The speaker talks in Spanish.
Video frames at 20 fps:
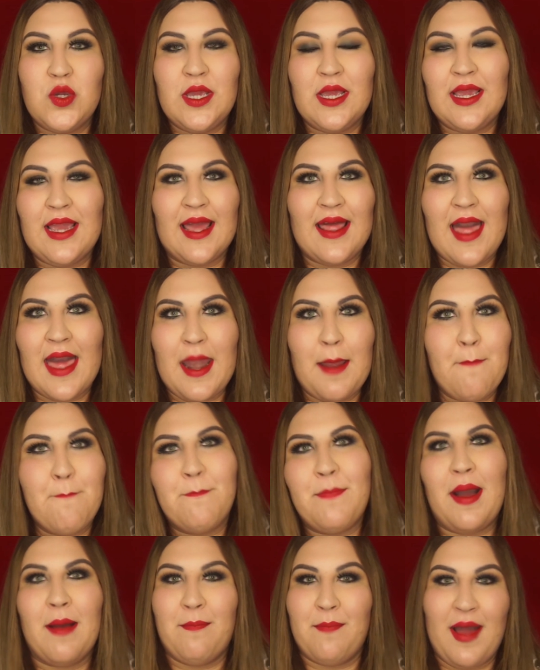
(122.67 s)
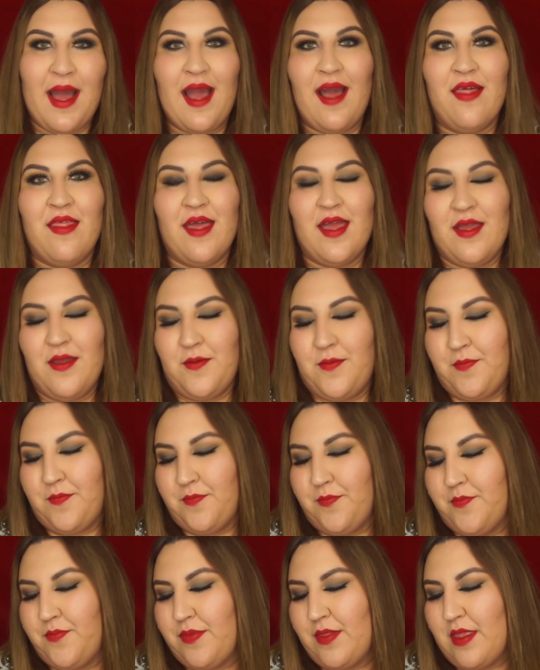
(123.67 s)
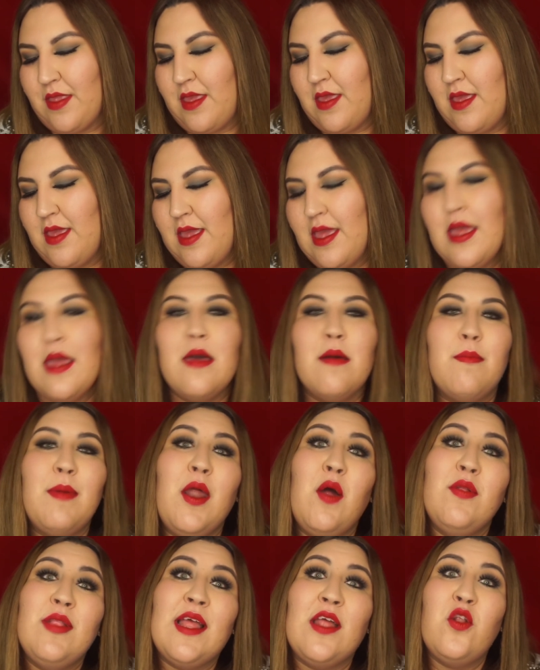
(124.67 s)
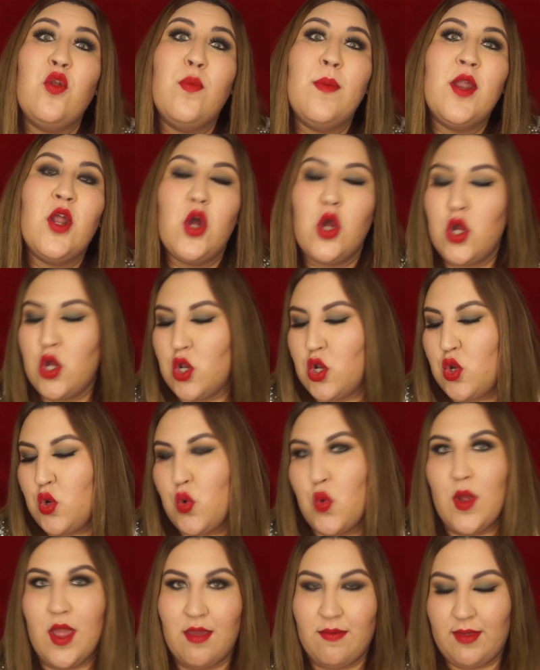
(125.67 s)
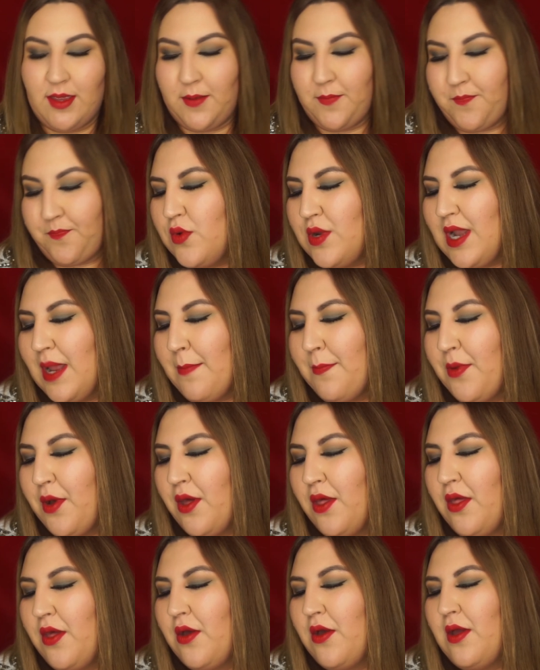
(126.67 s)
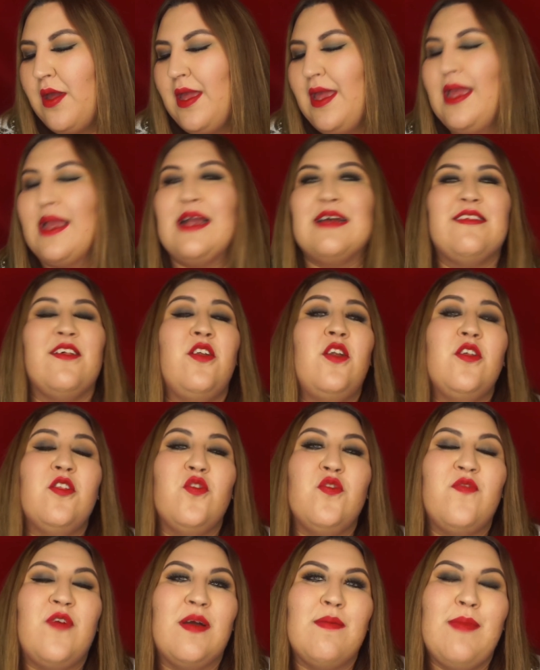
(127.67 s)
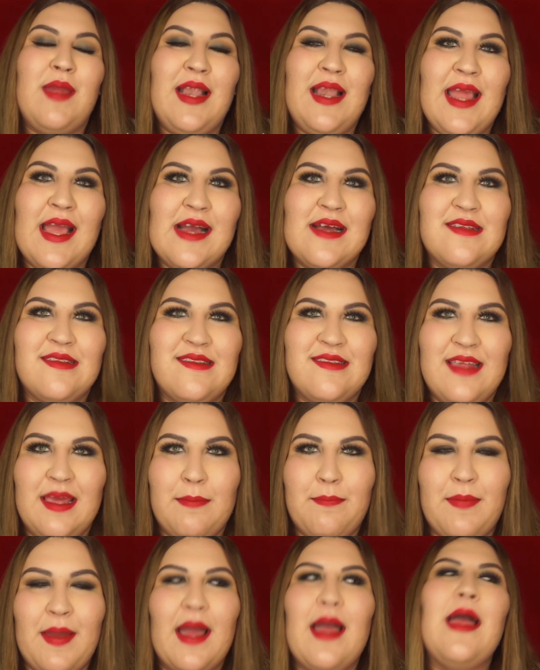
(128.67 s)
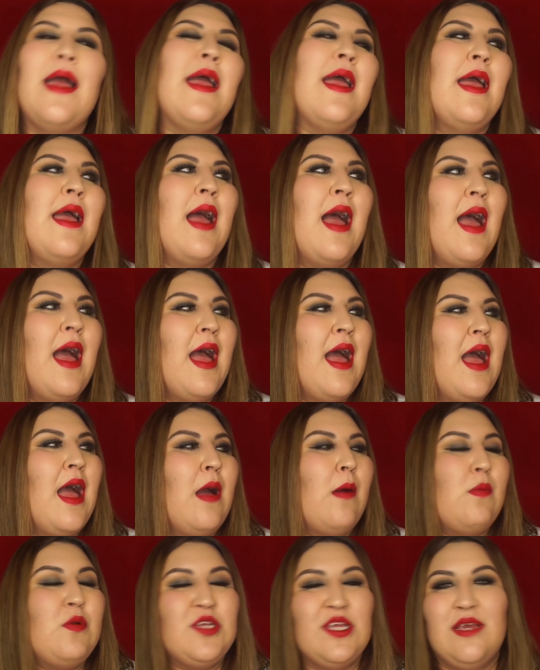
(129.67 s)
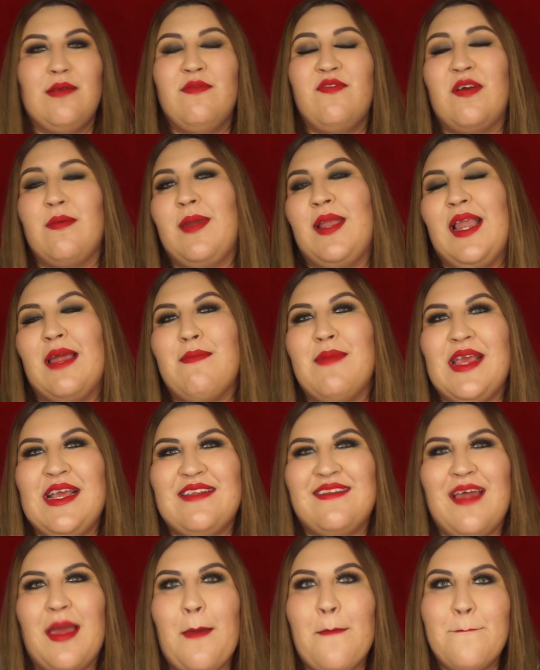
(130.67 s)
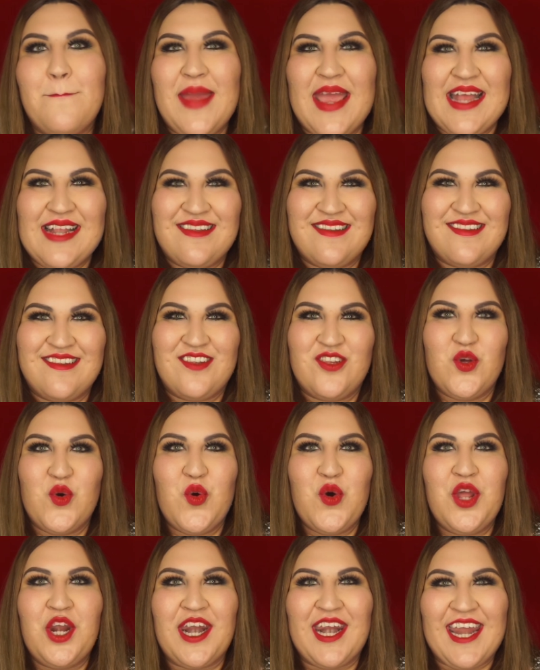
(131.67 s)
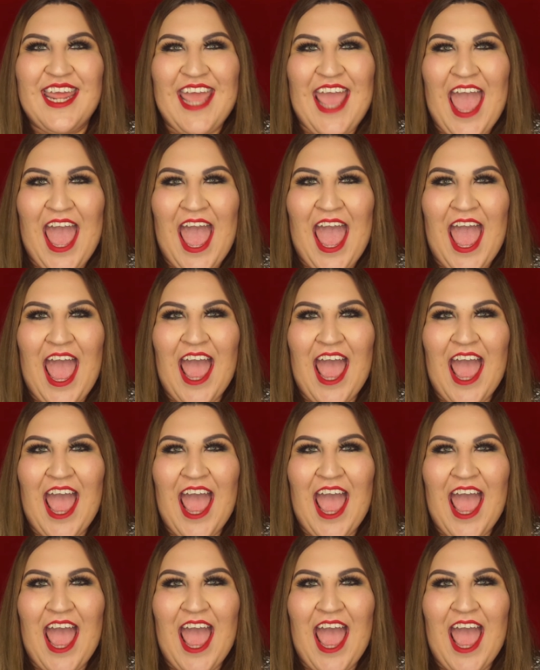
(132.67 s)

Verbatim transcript: y quedar empapada. Pregunta número 9. Un apodo que solo tu familia sepa. Ah, mucha de mi familia me dice Betsurria.